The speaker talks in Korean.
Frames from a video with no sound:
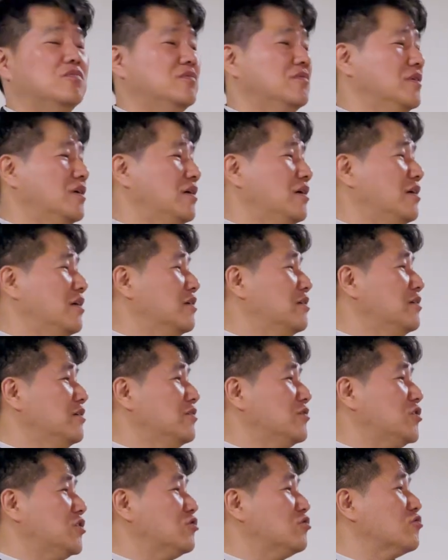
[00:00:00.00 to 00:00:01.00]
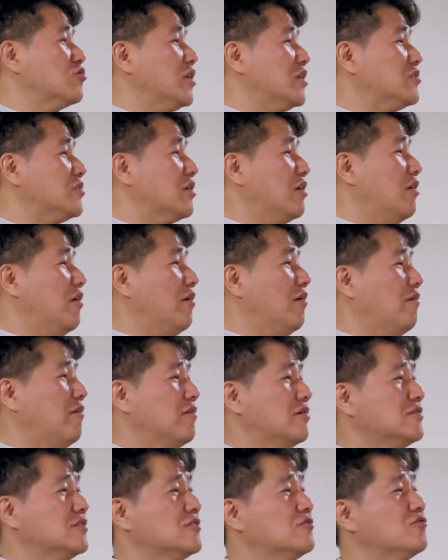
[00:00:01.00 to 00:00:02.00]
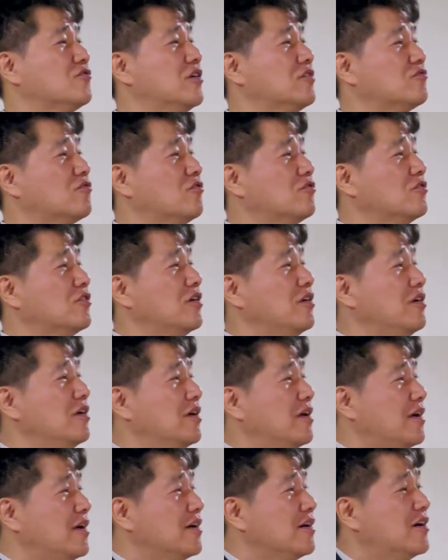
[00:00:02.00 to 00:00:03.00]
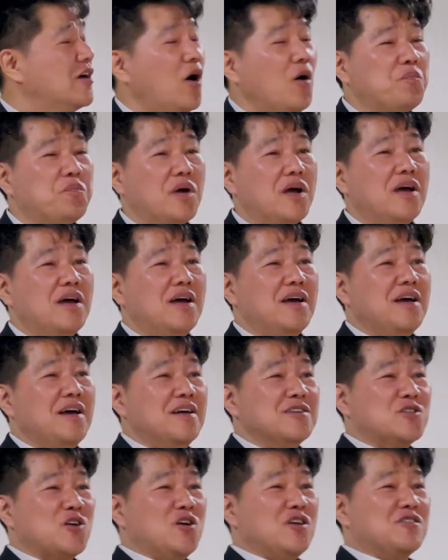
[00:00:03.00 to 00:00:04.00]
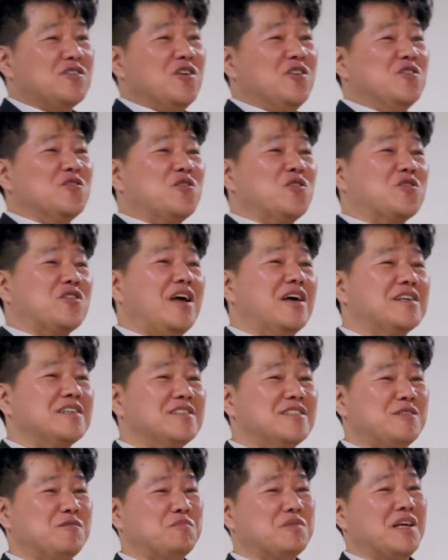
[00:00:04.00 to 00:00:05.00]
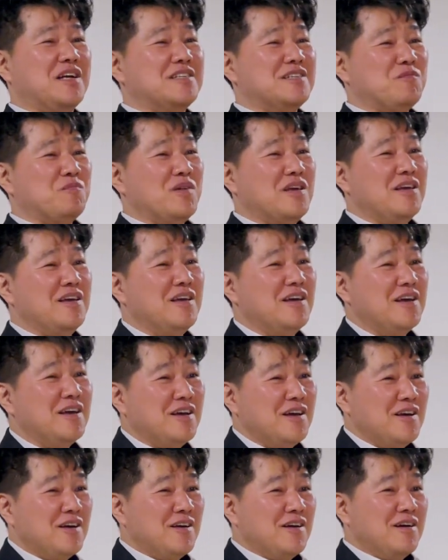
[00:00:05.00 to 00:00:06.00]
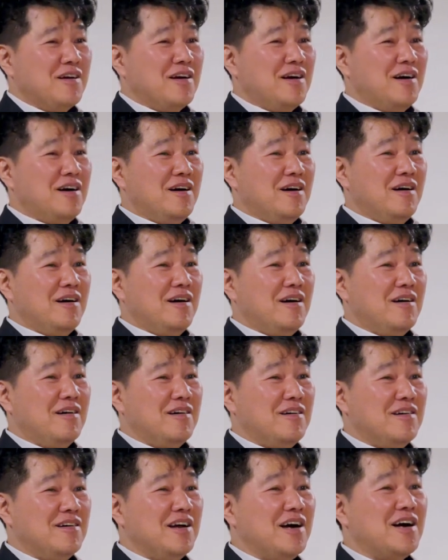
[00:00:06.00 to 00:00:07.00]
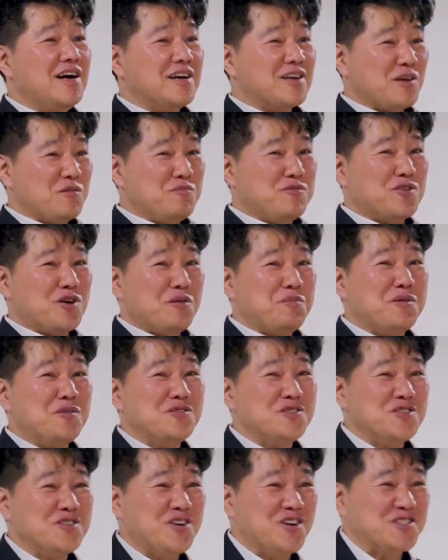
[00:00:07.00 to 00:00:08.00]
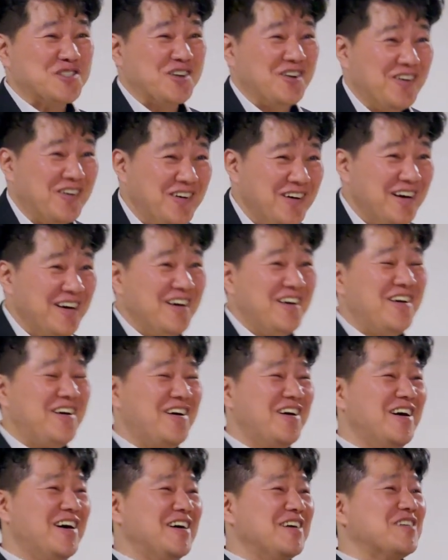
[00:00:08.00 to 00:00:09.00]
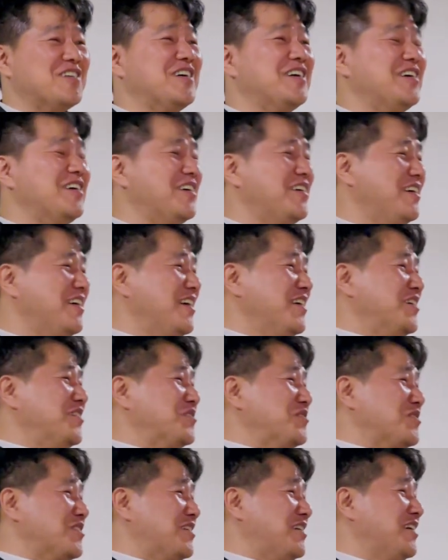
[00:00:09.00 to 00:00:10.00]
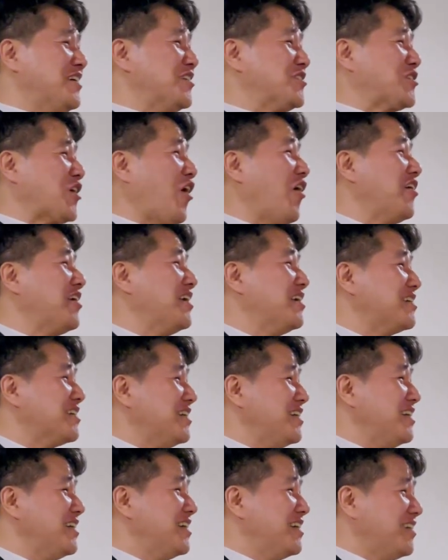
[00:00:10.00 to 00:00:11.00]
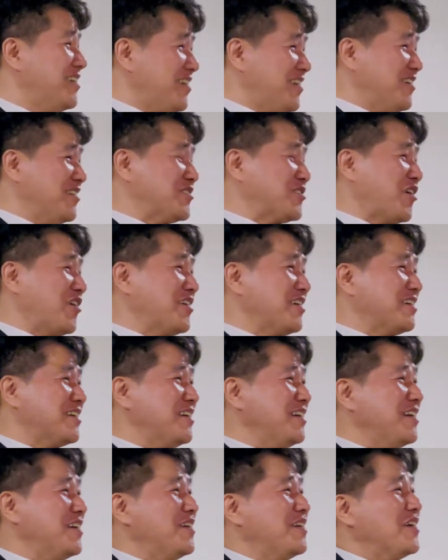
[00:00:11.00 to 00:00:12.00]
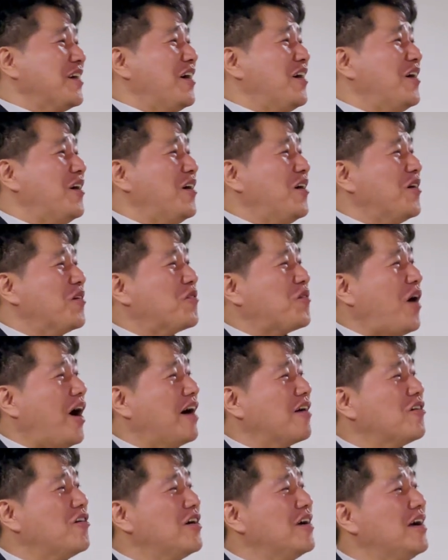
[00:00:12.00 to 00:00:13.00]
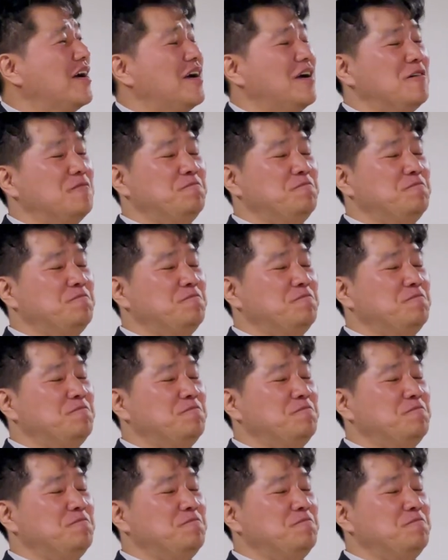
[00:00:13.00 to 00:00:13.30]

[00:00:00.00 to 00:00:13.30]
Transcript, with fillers: 어, 그 시주를 했어요. 시주를 했더니 그 옆에서 있던 또 다른 집사님이 어, 의아하게 물어보는 거죠. 그, 그 저희를, 어, 저희를. 어, 과거에